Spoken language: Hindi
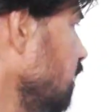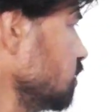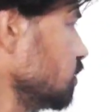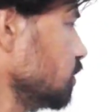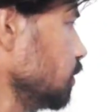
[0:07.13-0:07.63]

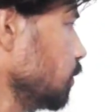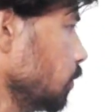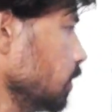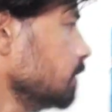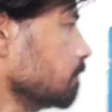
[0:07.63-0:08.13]
फ़र्श की
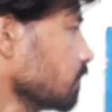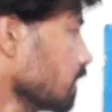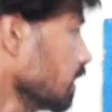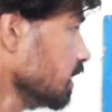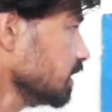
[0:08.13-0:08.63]
रोड़ी
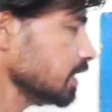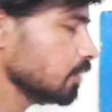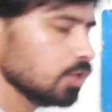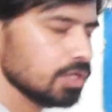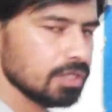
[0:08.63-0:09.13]
ये
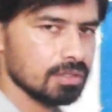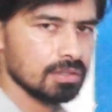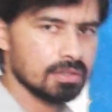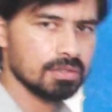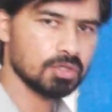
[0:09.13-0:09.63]
रोड़ी
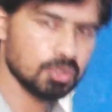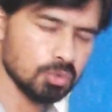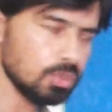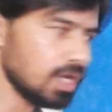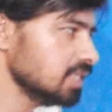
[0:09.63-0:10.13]

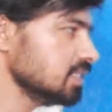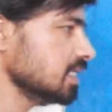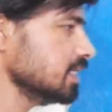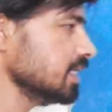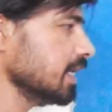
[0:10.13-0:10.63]
क्यों डाली
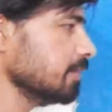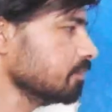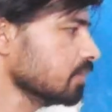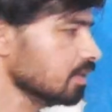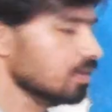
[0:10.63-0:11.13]
जाती है
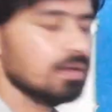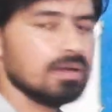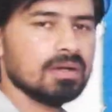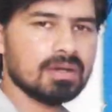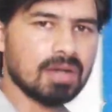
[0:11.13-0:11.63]

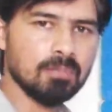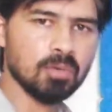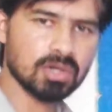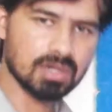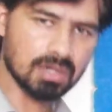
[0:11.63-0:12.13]

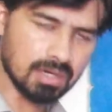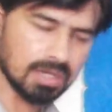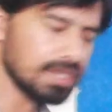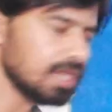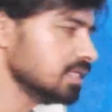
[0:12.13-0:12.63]
कब और
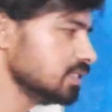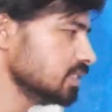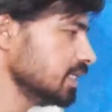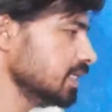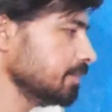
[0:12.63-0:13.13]
कहाँ डालनी
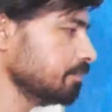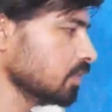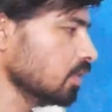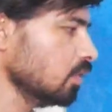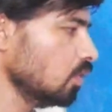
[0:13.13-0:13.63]
चाहिए
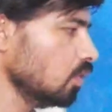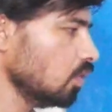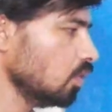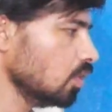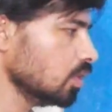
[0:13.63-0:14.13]

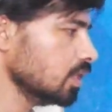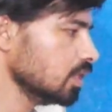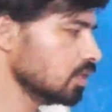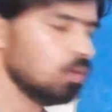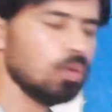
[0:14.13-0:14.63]
और
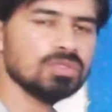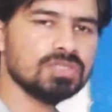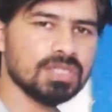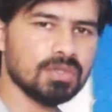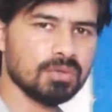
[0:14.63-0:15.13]
कौन
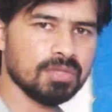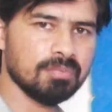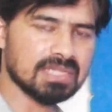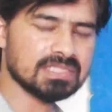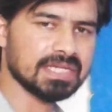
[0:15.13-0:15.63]
सी रोड़ी
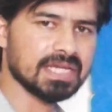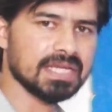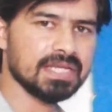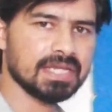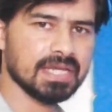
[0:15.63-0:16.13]
बेस्ट है
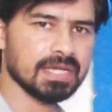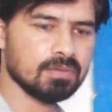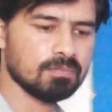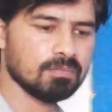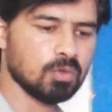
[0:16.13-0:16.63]
यानी कि
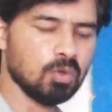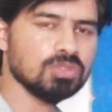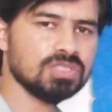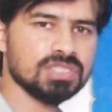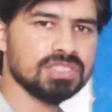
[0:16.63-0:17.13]

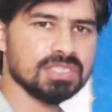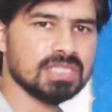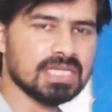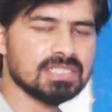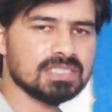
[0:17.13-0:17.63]
कौन सी
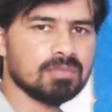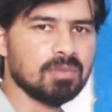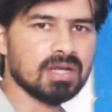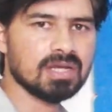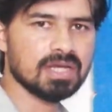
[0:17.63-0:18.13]
चीज़ ऐसी
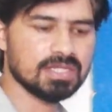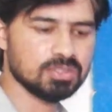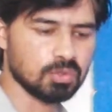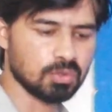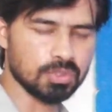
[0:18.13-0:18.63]
इस्तेमाल करें
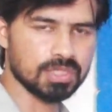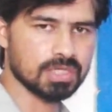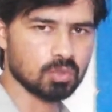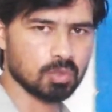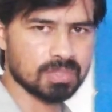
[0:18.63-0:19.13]
जो रोड़ी
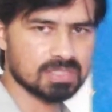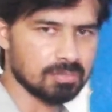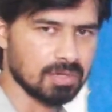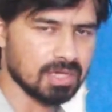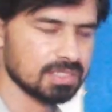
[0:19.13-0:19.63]
के तौर पर
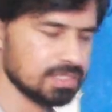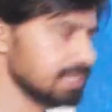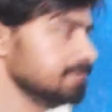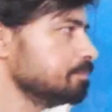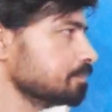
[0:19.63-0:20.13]
इस्तेमाल की जाए